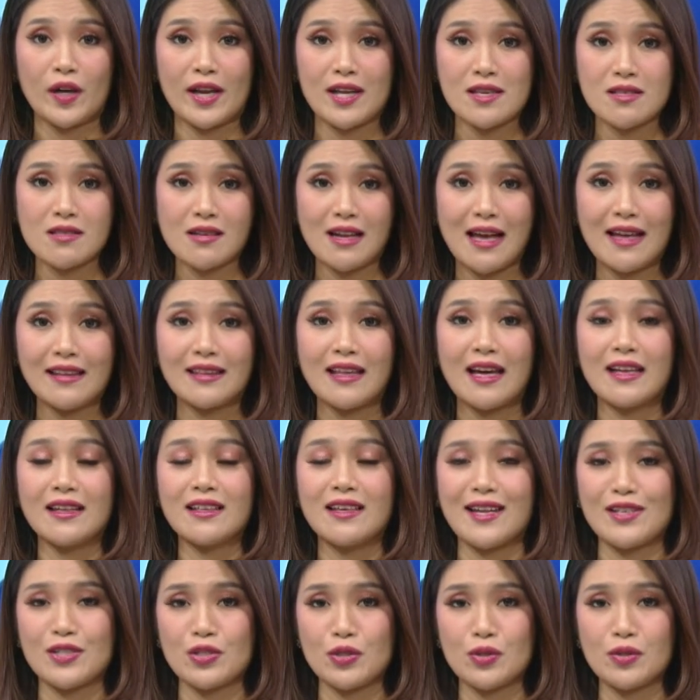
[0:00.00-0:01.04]
Korea Selatan
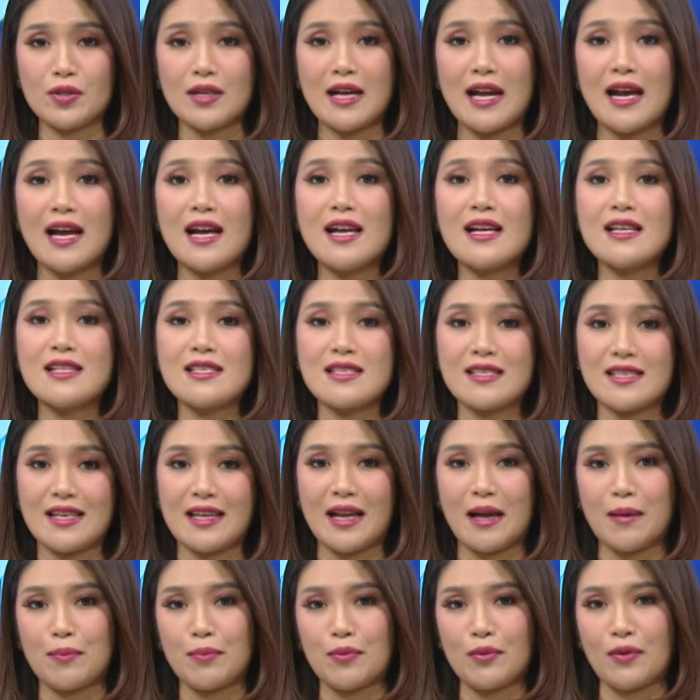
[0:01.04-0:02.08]
dan juga
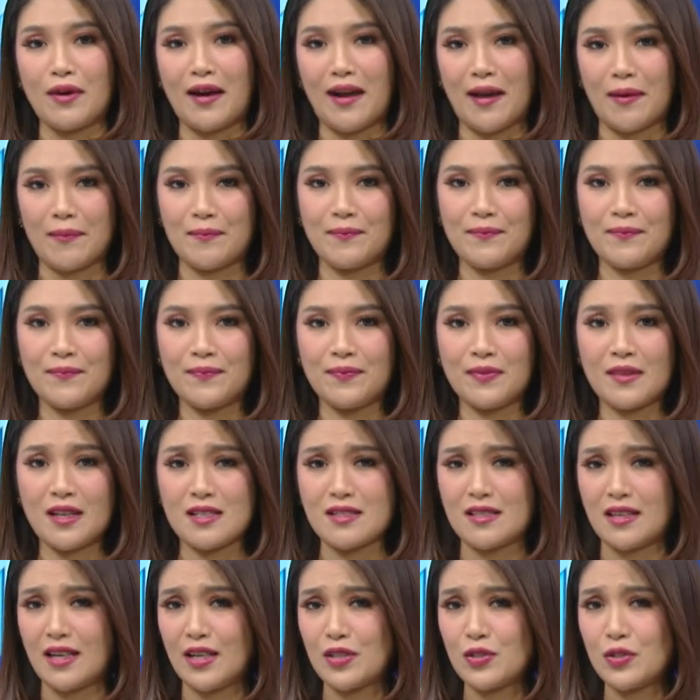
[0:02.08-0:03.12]
Singapura.
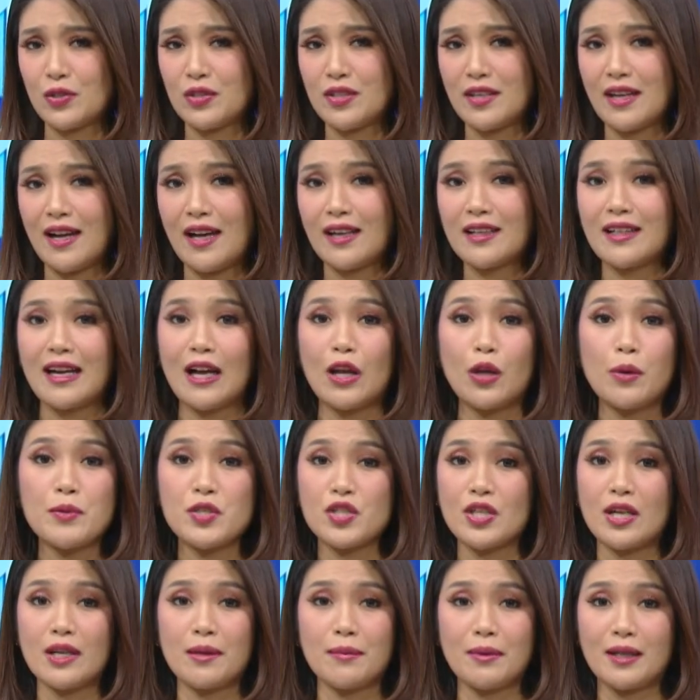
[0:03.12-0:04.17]
Selanjutnya, kalau
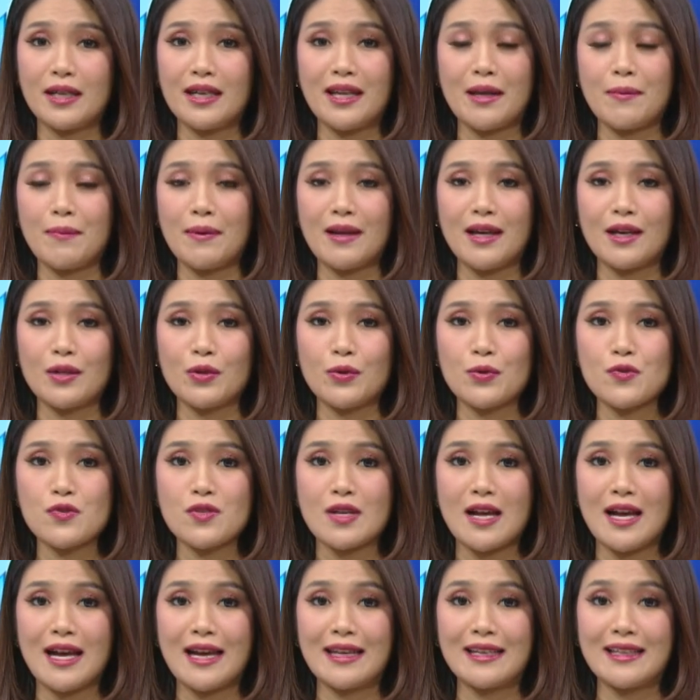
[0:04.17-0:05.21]
bicara mengenai pelaku
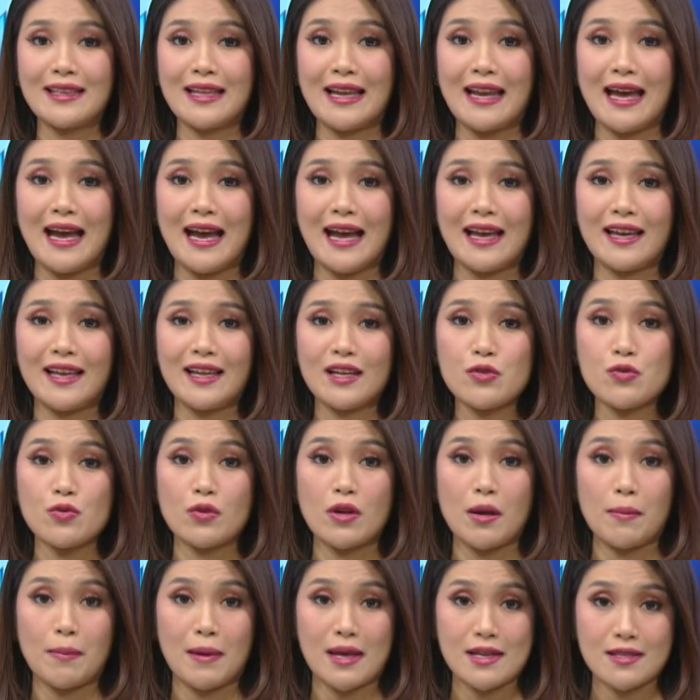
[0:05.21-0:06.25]
usaha di tanah air,
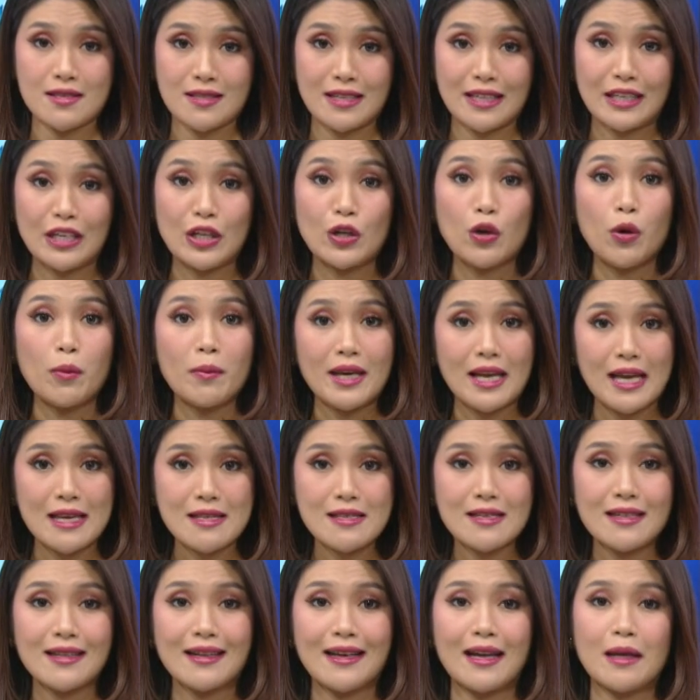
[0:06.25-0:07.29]
sudah pasti
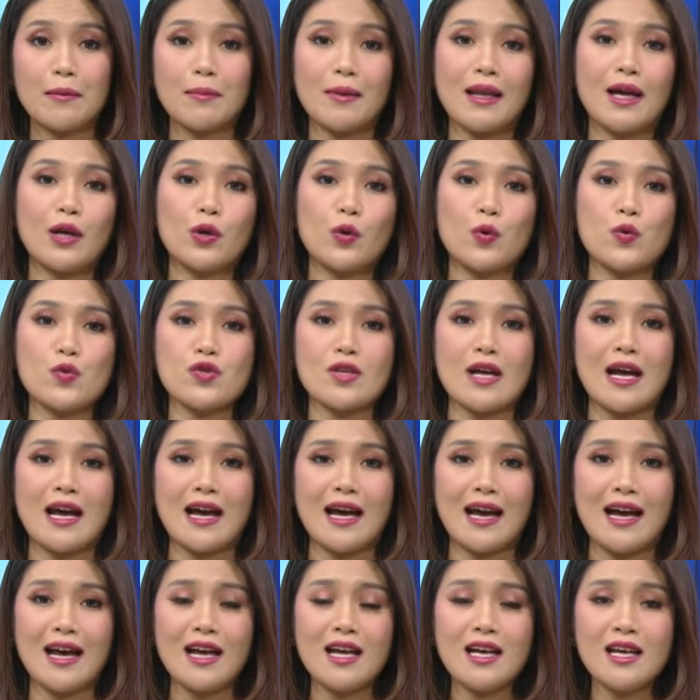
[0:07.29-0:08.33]
didominasi dengan pelaku
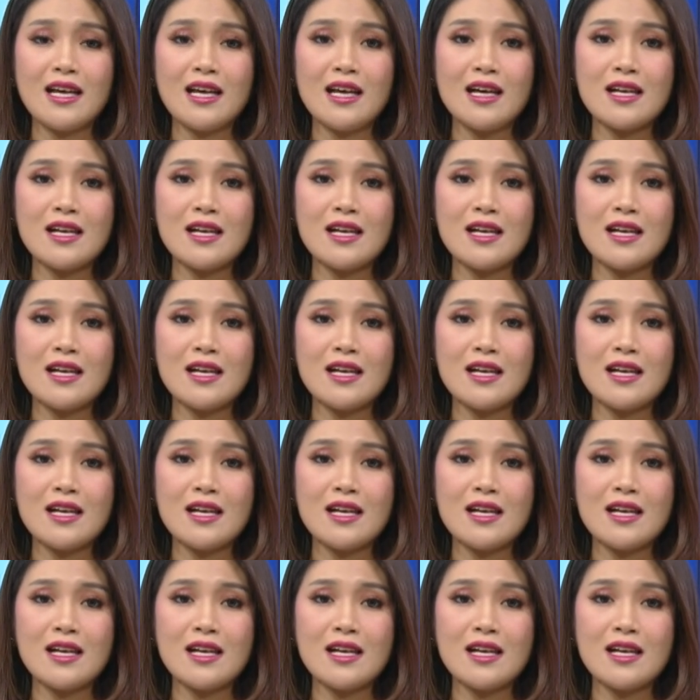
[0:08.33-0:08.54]
usaha